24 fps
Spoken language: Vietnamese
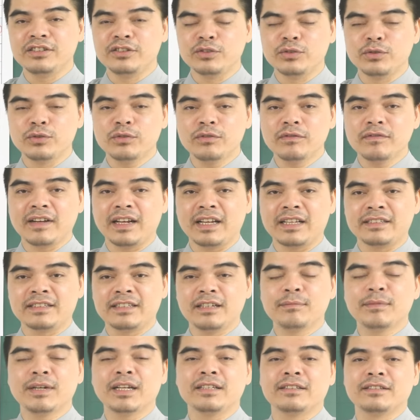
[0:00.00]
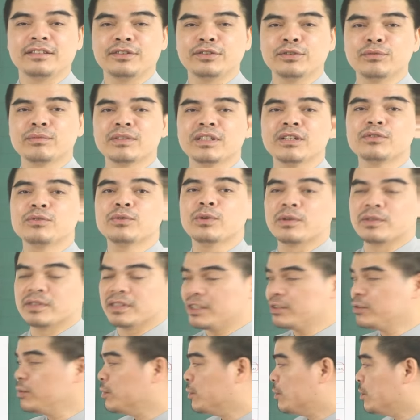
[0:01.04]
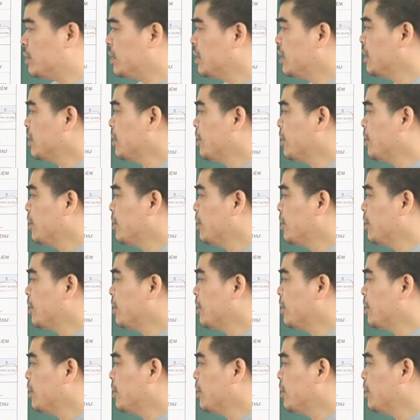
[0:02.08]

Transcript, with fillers: chú và xem ngày sử dụng theo tuổi của gia chủ.